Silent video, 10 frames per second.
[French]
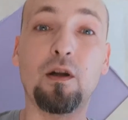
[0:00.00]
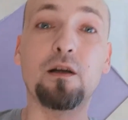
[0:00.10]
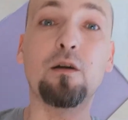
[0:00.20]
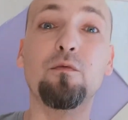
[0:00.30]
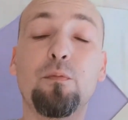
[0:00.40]

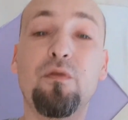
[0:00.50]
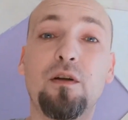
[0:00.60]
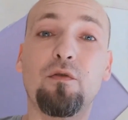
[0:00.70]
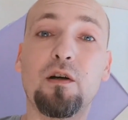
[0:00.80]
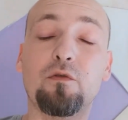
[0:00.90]
comme vous pouvez
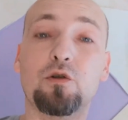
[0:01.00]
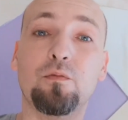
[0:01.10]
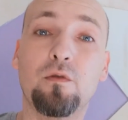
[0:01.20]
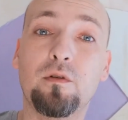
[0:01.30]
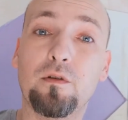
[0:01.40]
le voir,
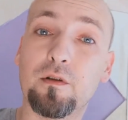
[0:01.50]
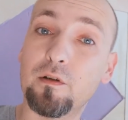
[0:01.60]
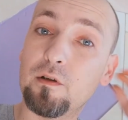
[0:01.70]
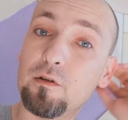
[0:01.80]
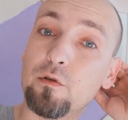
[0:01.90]
franchement,
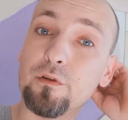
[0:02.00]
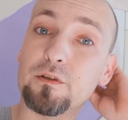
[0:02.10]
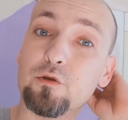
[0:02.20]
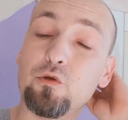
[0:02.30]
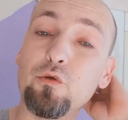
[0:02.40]
euh, de
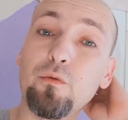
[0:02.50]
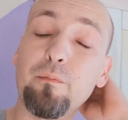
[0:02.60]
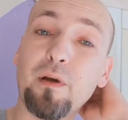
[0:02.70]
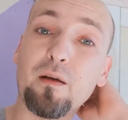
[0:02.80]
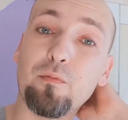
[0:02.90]

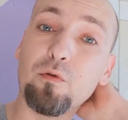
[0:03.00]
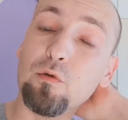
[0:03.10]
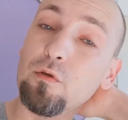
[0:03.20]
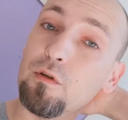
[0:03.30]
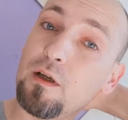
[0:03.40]
super
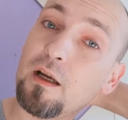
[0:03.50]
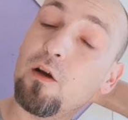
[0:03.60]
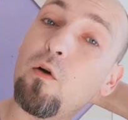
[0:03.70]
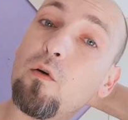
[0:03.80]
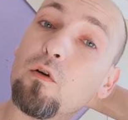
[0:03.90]
lots. Un
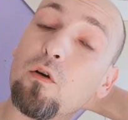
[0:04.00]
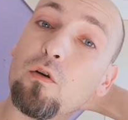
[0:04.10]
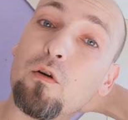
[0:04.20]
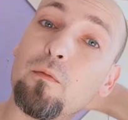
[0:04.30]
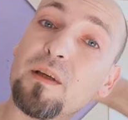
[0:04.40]
grand,
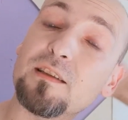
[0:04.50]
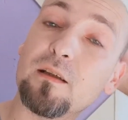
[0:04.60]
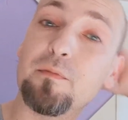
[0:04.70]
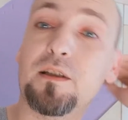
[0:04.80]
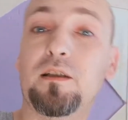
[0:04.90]
grand, grand merci
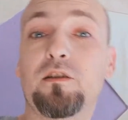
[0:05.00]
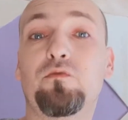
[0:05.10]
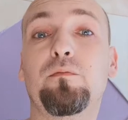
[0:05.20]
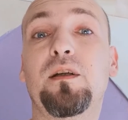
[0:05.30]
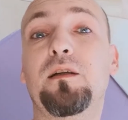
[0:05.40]
à Bikil. Je
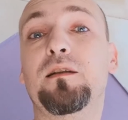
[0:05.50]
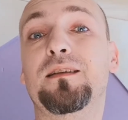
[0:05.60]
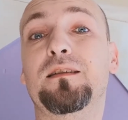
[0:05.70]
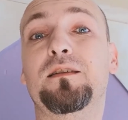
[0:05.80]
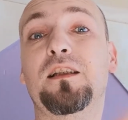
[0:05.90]
vous mets
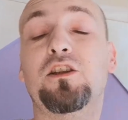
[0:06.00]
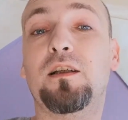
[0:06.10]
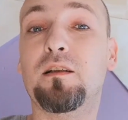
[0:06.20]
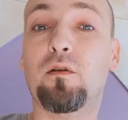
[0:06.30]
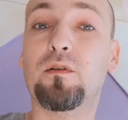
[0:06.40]
sa
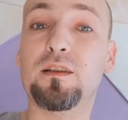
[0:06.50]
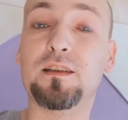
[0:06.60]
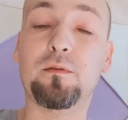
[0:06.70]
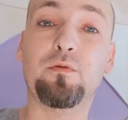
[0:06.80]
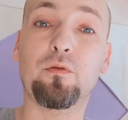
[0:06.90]
chaîne en
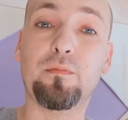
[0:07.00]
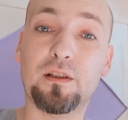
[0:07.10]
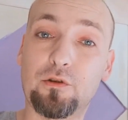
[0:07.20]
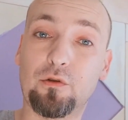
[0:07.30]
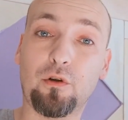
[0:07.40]
description,
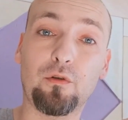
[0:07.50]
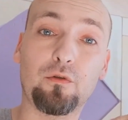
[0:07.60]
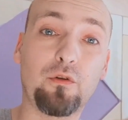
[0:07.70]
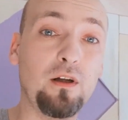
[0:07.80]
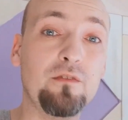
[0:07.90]
bien sûr,
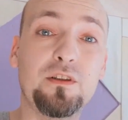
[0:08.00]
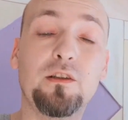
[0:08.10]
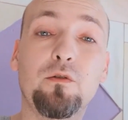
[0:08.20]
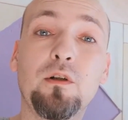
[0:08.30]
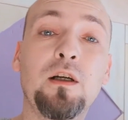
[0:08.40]
de la
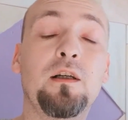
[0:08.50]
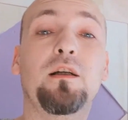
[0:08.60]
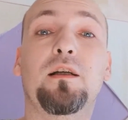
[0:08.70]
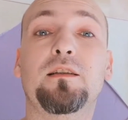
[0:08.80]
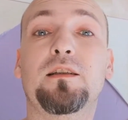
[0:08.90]
vidéo,
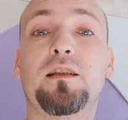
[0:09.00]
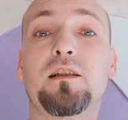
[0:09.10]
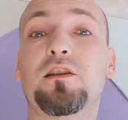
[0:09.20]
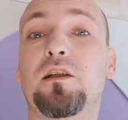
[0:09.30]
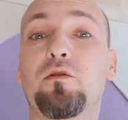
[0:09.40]
ainsi que
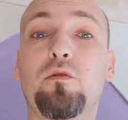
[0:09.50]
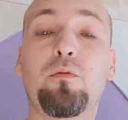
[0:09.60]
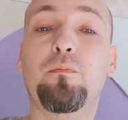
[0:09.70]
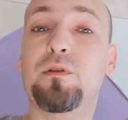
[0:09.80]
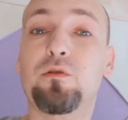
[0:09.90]
la chaîne de
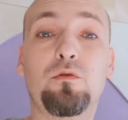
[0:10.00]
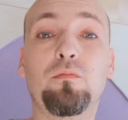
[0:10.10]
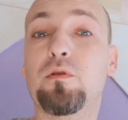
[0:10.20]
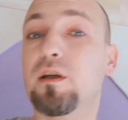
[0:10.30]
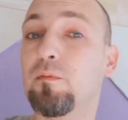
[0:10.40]
Poppy, du
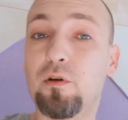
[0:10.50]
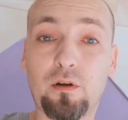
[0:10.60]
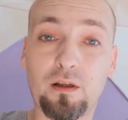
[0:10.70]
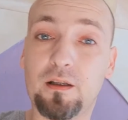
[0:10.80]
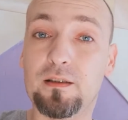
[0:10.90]
couple
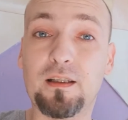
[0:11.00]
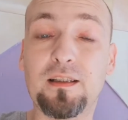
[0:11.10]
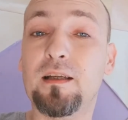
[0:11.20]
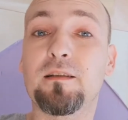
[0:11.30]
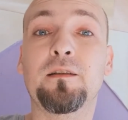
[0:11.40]
gamer et
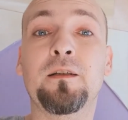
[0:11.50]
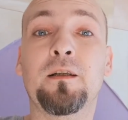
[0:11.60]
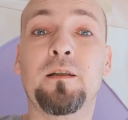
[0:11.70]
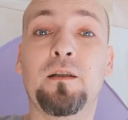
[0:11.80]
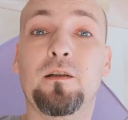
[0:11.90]
d'ADN.
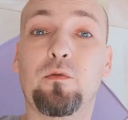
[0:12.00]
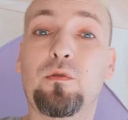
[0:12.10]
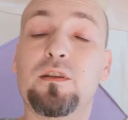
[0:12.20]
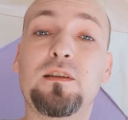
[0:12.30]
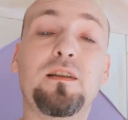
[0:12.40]

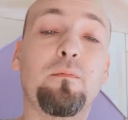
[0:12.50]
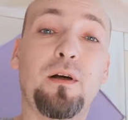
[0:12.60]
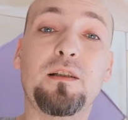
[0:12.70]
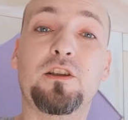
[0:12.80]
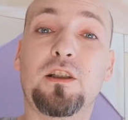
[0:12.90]
Donc n'hésitez
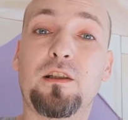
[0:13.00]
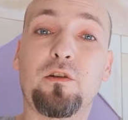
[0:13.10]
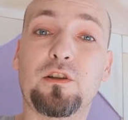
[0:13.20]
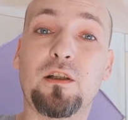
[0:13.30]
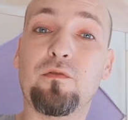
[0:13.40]
pas à aller checker
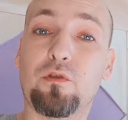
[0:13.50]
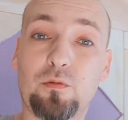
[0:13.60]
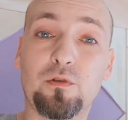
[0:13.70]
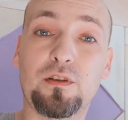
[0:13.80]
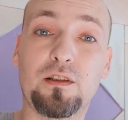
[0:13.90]
leur chaîne.
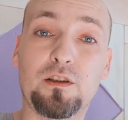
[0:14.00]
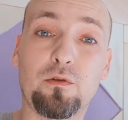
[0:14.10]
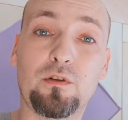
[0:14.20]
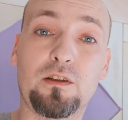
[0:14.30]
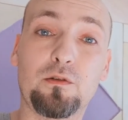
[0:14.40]
Franchement, c'est des
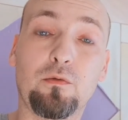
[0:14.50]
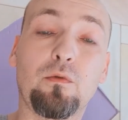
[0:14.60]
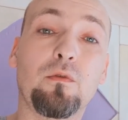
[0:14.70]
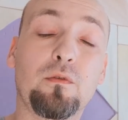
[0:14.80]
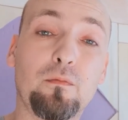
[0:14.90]
gens qui
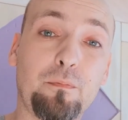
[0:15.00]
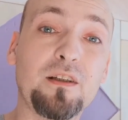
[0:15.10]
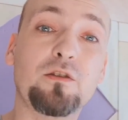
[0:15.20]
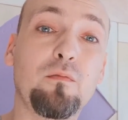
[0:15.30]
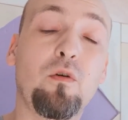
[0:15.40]
sont
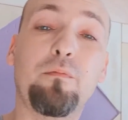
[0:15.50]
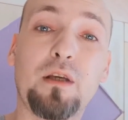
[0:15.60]
pas seulement